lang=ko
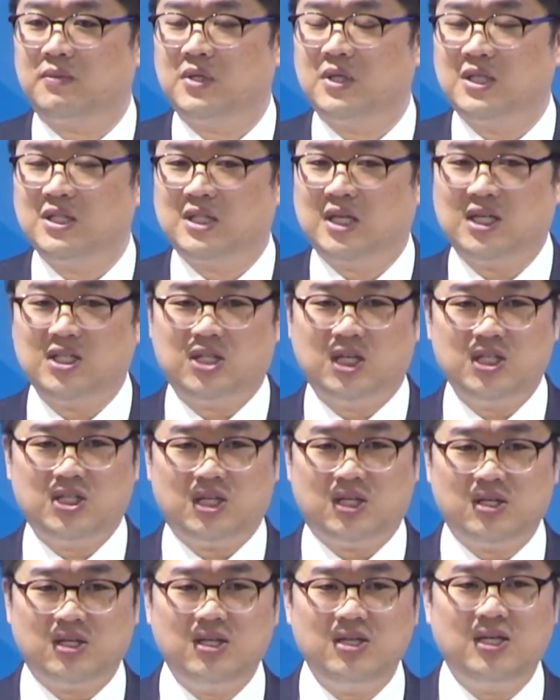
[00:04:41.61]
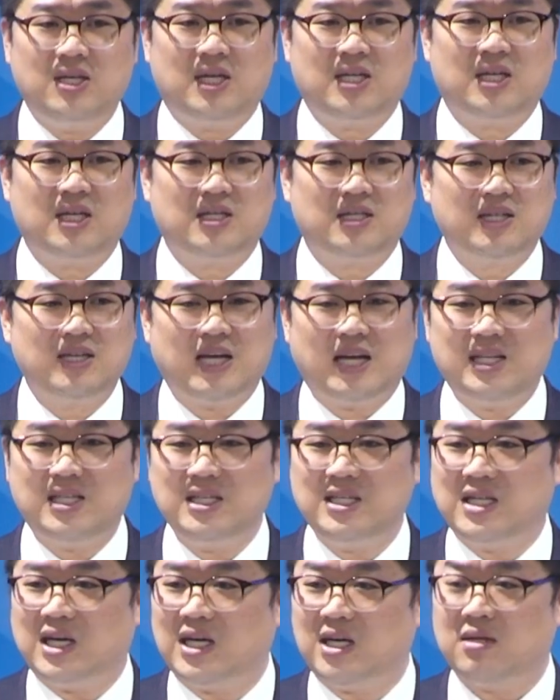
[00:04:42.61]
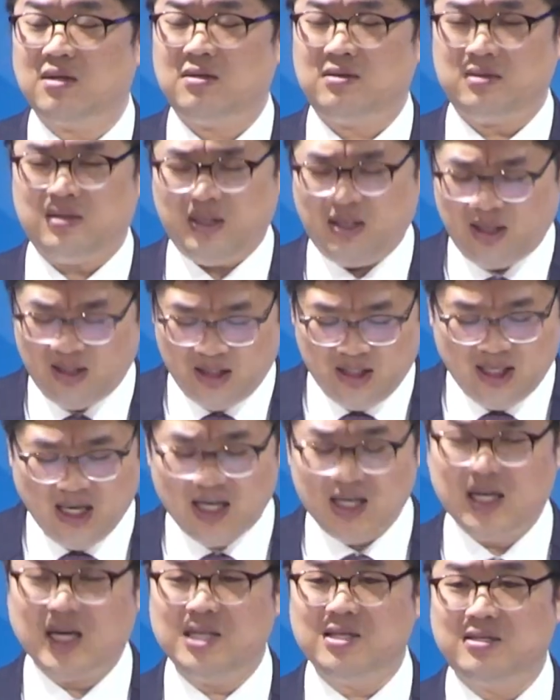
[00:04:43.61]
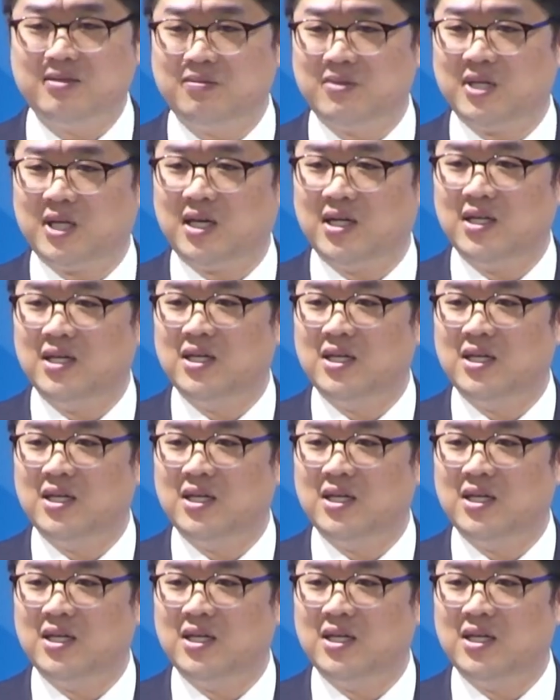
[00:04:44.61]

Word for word: 제가 저희 청년들한테 늘 하는 이야, 이야기가 있습니다.